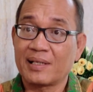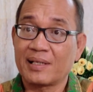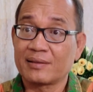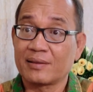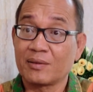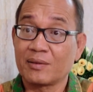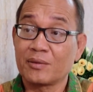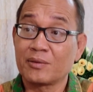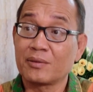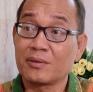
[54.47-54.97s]

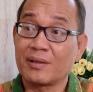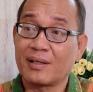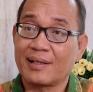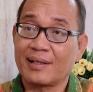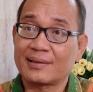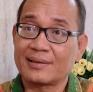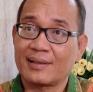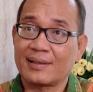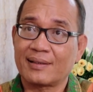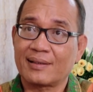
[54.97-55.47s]
atau
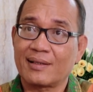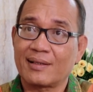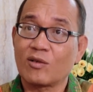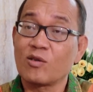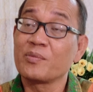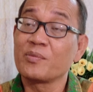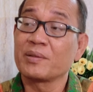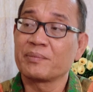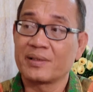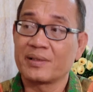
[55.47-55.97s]
katakanlah
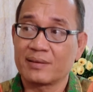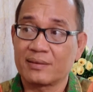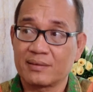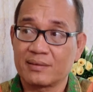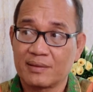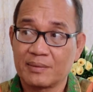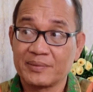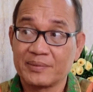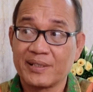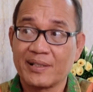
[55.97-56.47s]

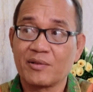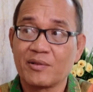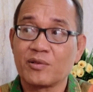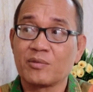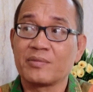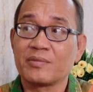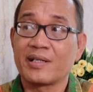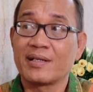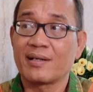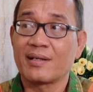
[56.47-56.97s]
komitmen Kementerian
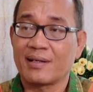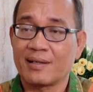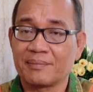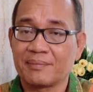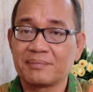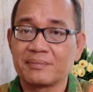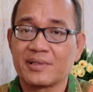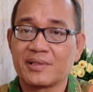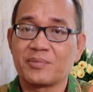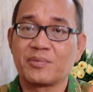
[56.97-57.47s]
Hukum dan
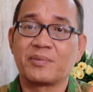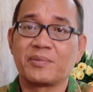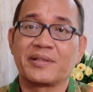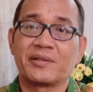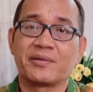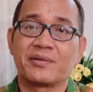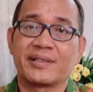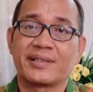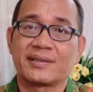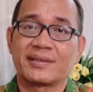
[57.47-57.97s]
HAM
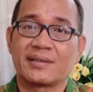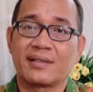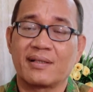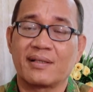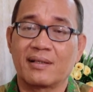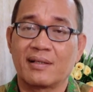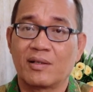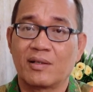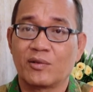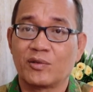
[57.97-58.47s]
Republik Indonesia